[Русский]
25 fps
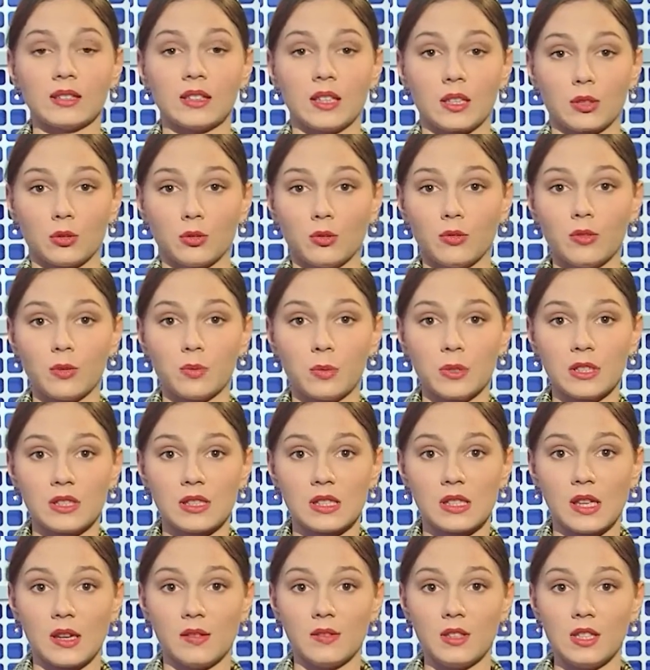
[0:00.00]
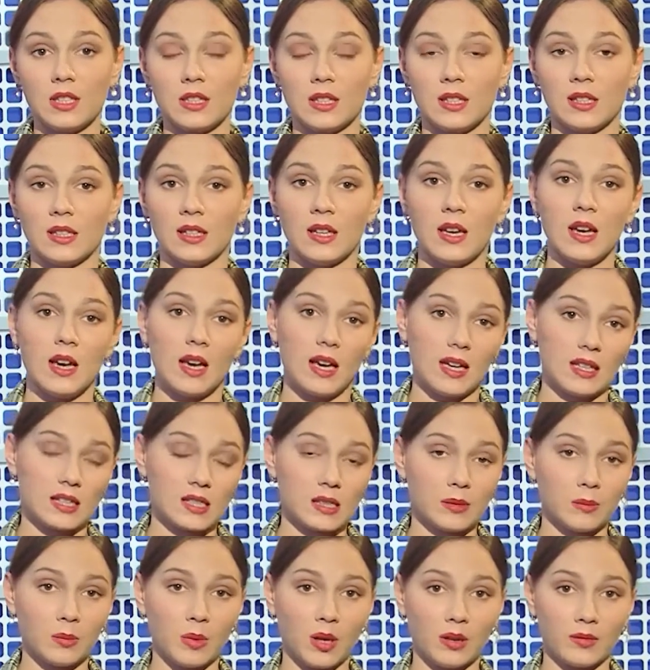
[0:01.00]
торговый представитель, а
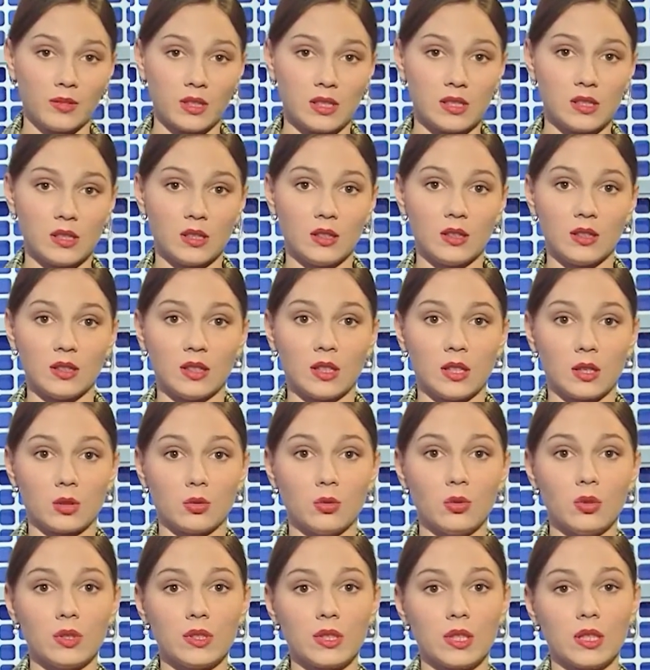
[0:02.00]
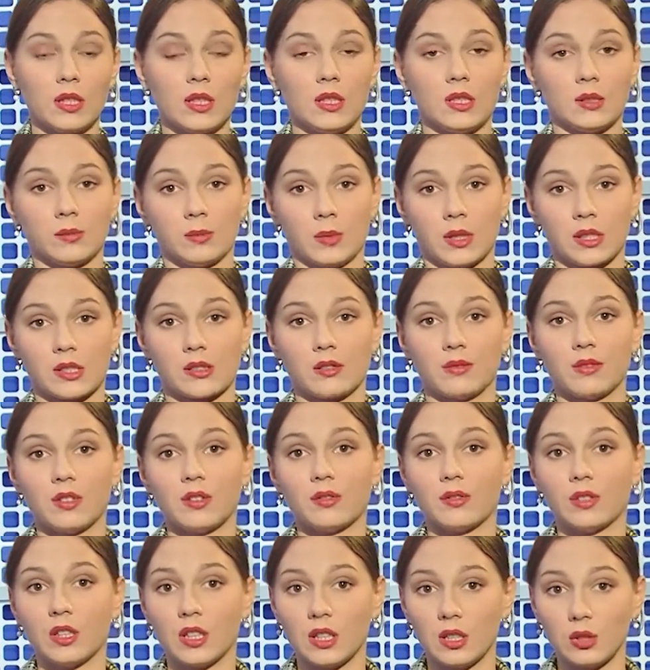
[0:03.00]
сама возила наркотики из Москвы
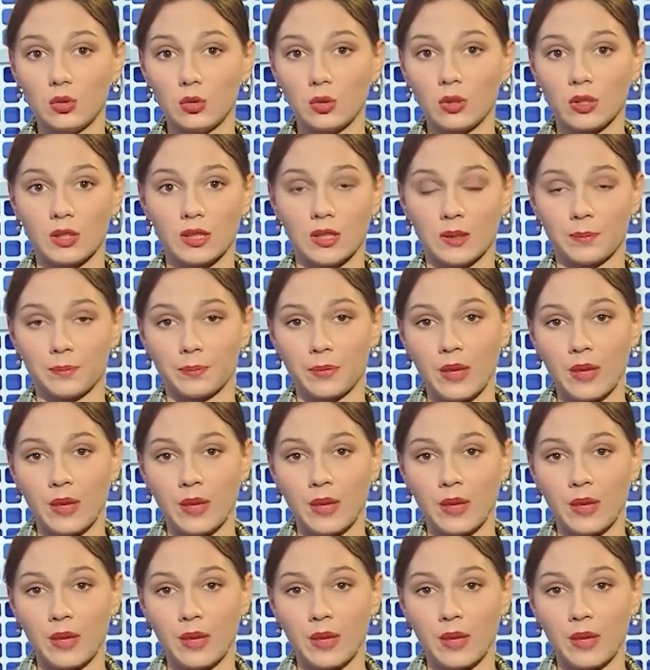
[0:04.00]
в регионы.